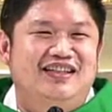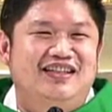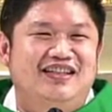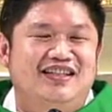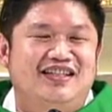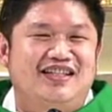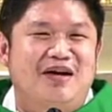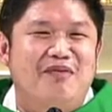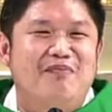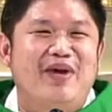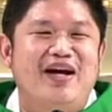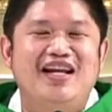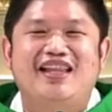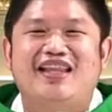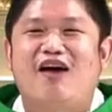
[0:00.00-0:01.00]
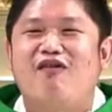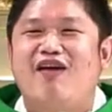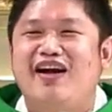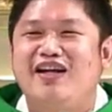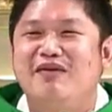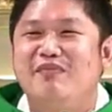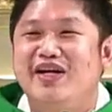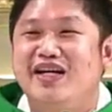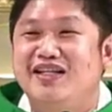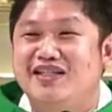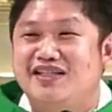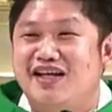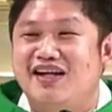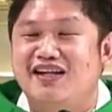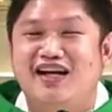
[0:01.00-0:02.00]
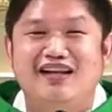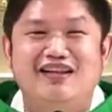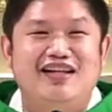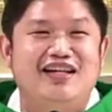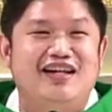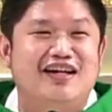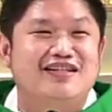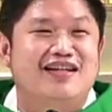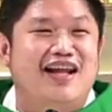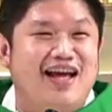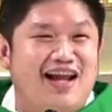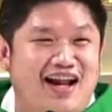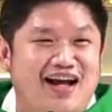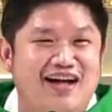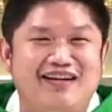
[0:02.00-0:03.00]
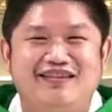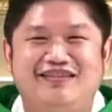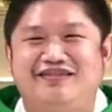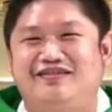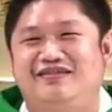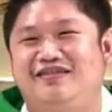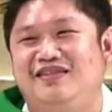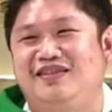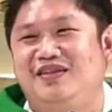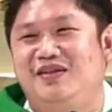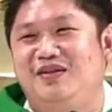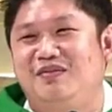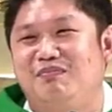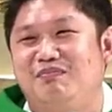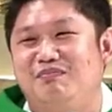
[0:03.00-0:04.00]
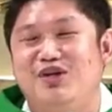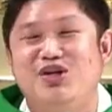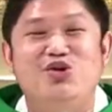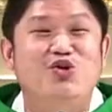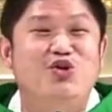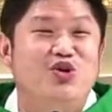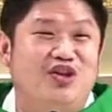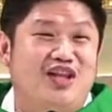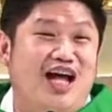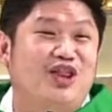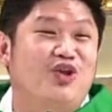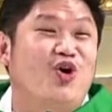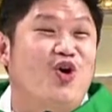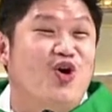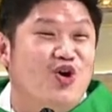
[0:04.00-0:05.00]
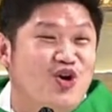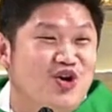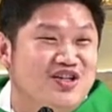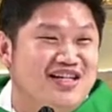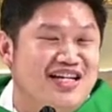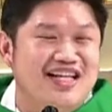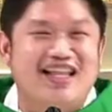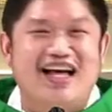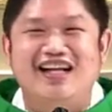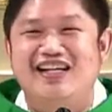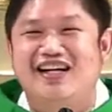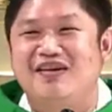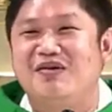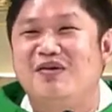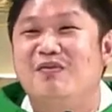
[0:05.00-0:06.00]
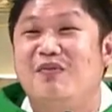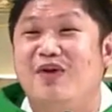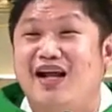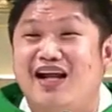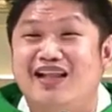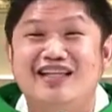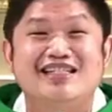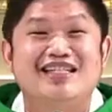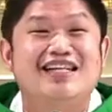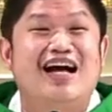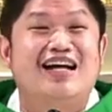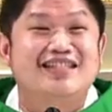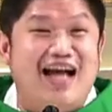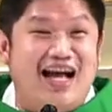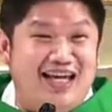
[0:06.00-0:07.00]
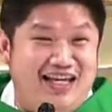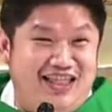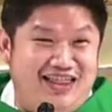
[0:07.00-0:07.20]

sampai ditawari mie instan dan tidak selera, menurut atau konon ceritanya berarti sedang sakit.